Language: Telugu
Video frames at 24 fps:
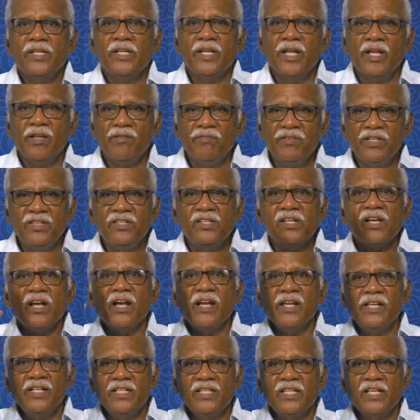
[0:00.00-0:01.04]
ఏ విద్య
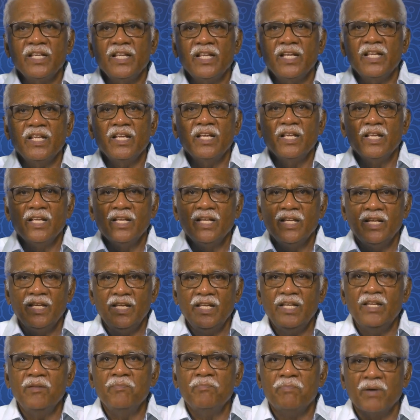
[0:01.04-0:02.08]
అయితే
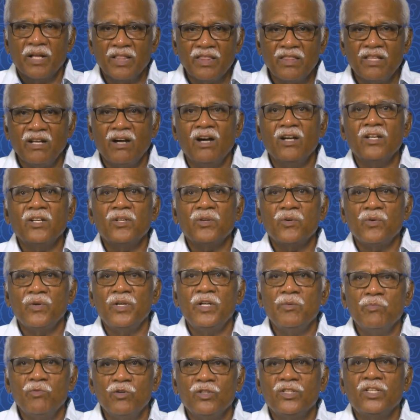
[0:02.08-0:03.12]
ఈ బంధాల
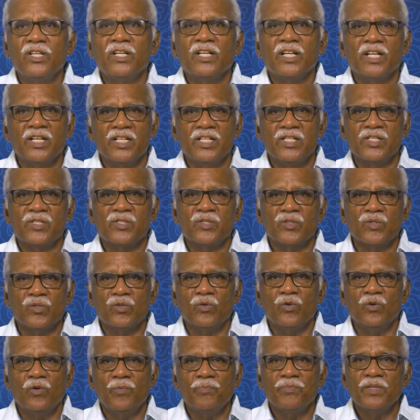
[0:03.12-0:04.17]
నుండి ముక్తి
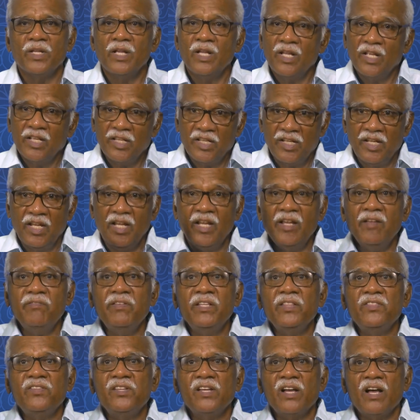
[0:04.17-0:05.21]
కలిగిస్తుందో ఏ
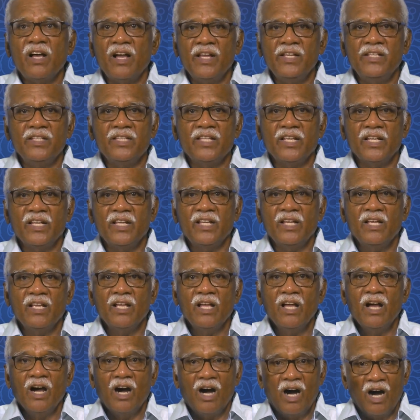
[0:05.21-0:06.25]
విద్య అయితే
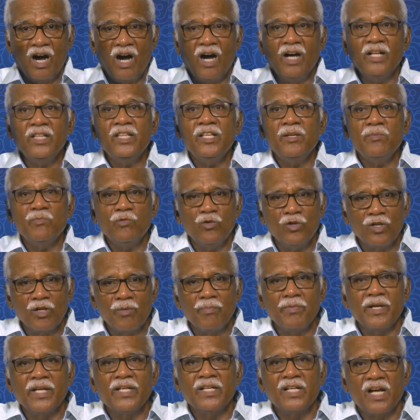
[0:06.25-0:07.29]
ఆది
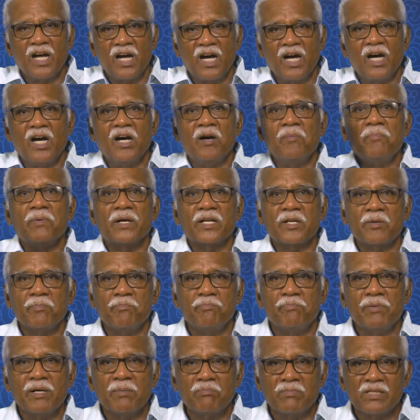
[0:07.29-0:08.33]
మూలమైన ఆ
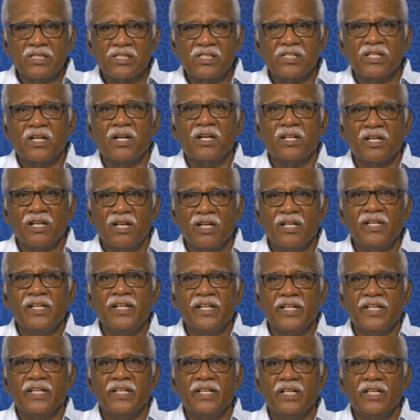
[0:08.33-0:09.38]
పరబ్రహ్మ
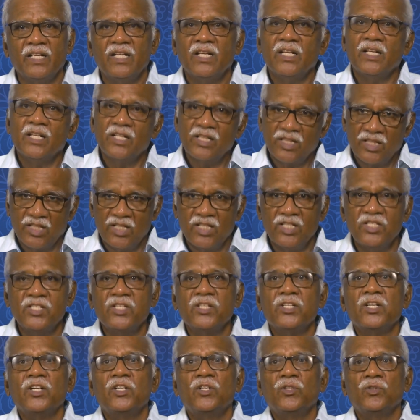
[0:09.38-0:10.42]
స్థానానికి
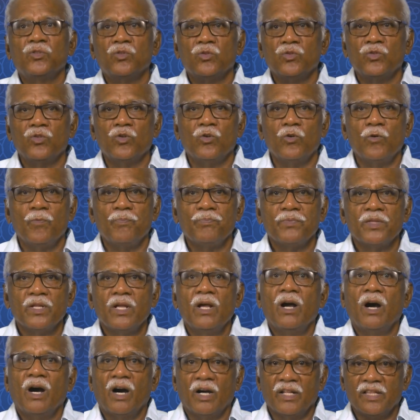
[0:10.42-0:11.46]
తీసుకెళుతుందో
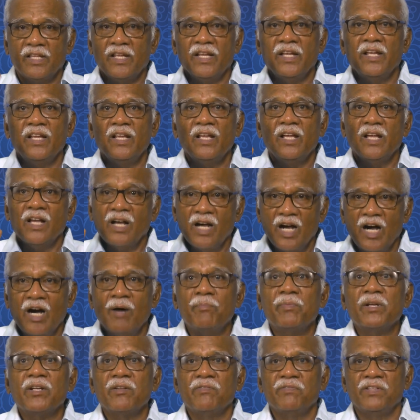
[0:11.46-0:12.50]
అదే
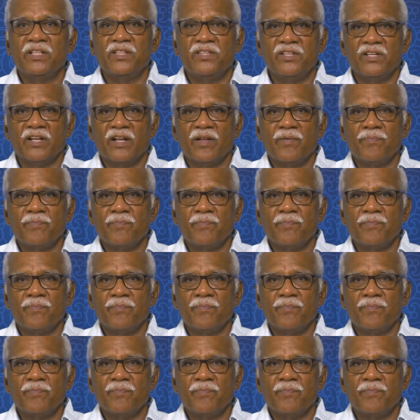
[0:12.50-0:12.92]
అమర విద్య